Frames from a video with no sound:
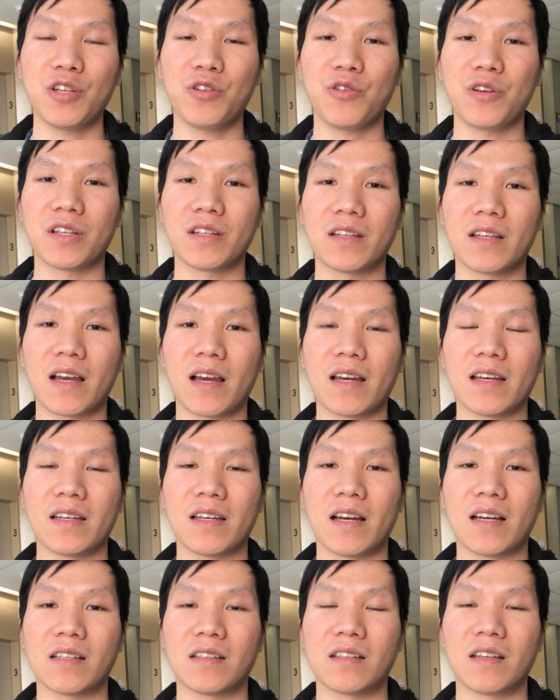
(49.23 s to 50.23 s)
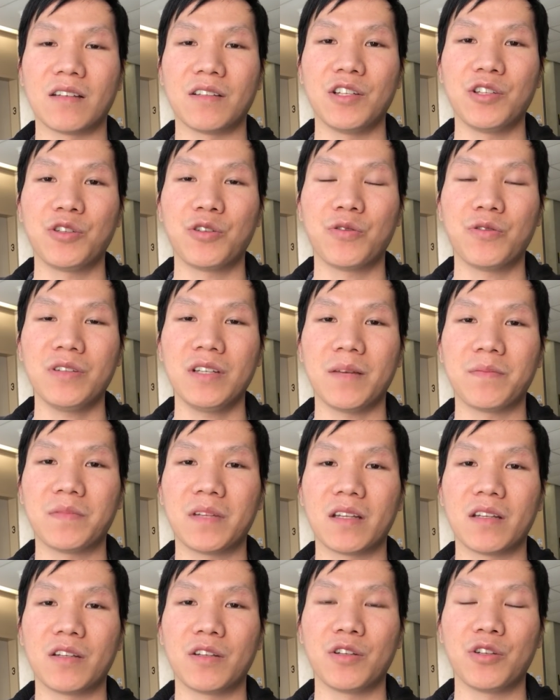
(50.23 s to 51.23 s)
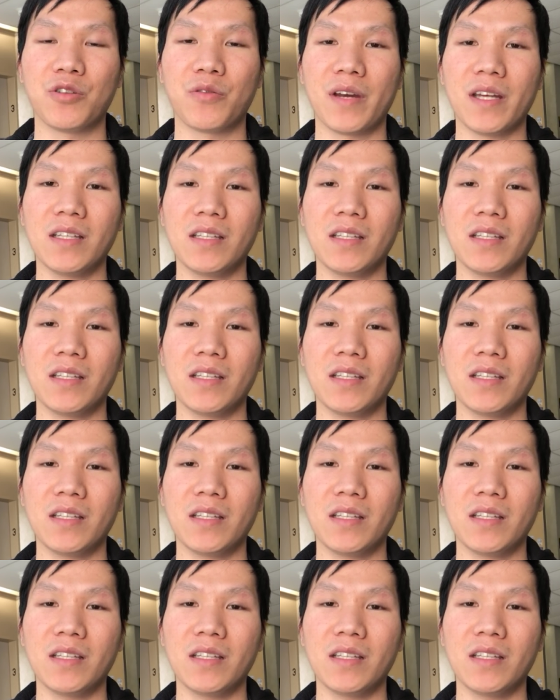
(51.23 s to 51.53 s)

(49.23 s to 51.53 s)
xét duyệt tại Sở Di trú Nhập tịch